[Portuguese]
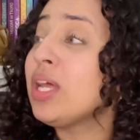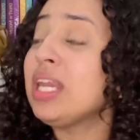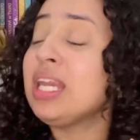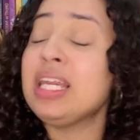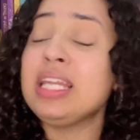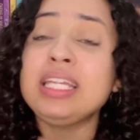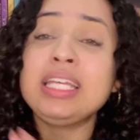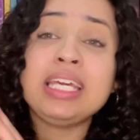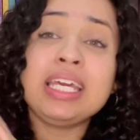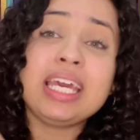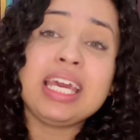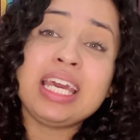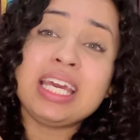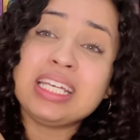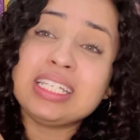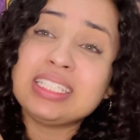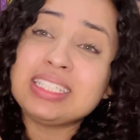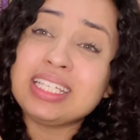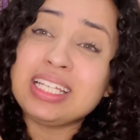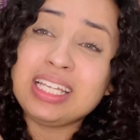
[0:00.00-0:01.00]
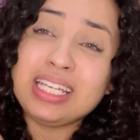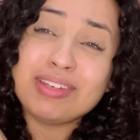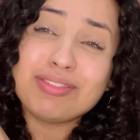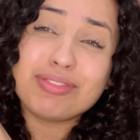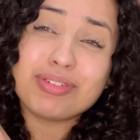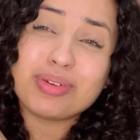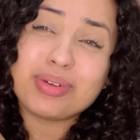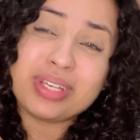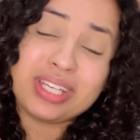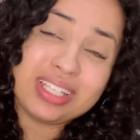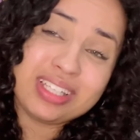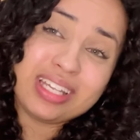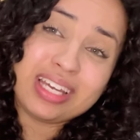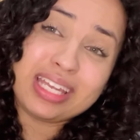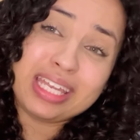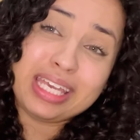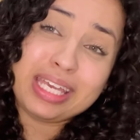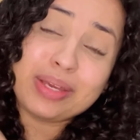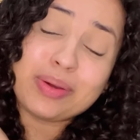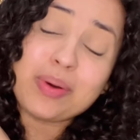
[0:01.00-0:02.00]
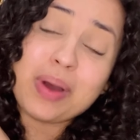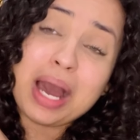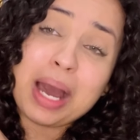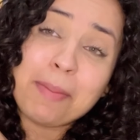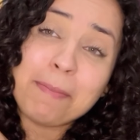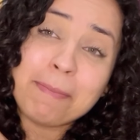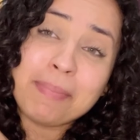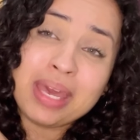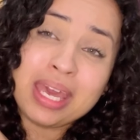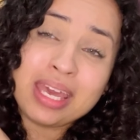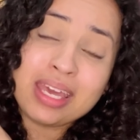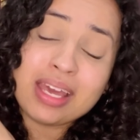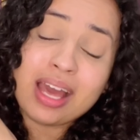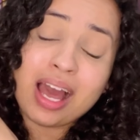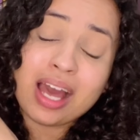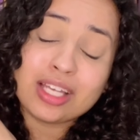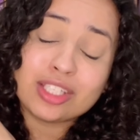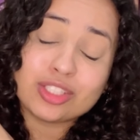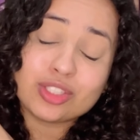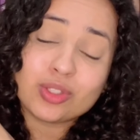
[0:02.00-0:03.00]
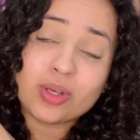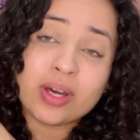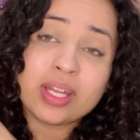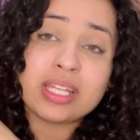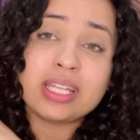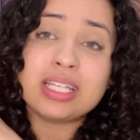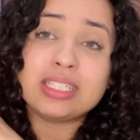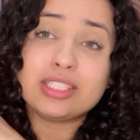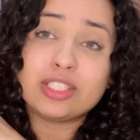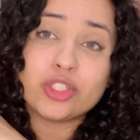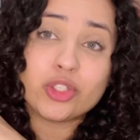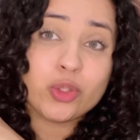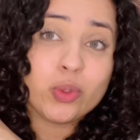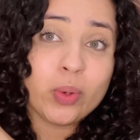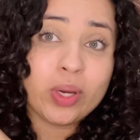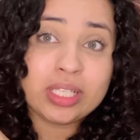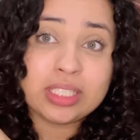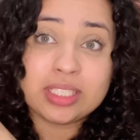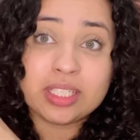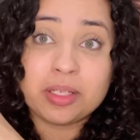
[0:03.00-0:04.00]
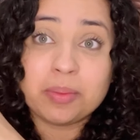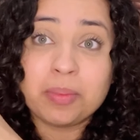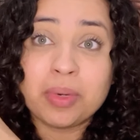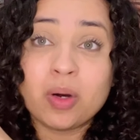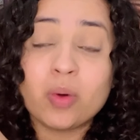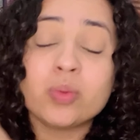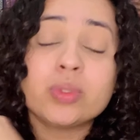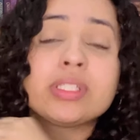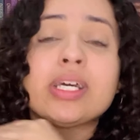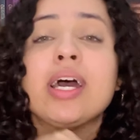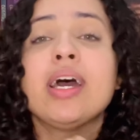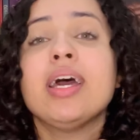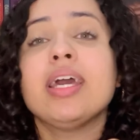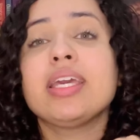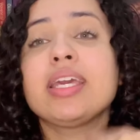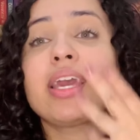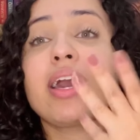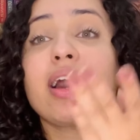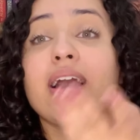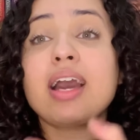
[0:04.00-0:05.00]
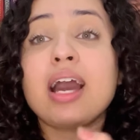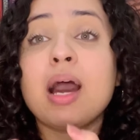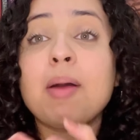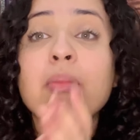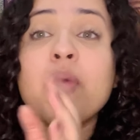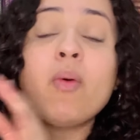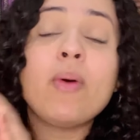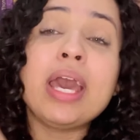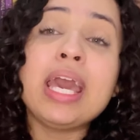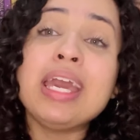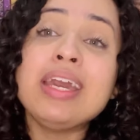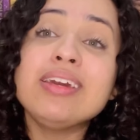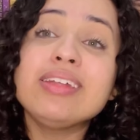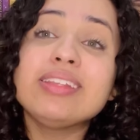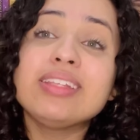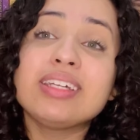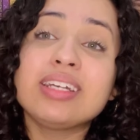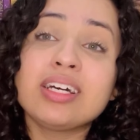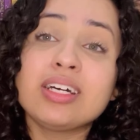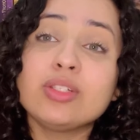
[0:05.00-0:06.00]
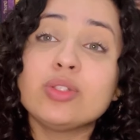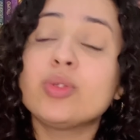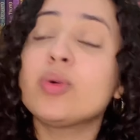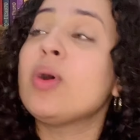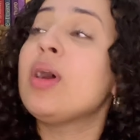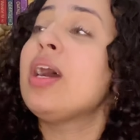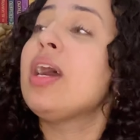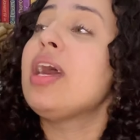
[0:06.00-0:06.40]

li esse livro inteirinho, amei a história desses dois irmãos que acabam entrando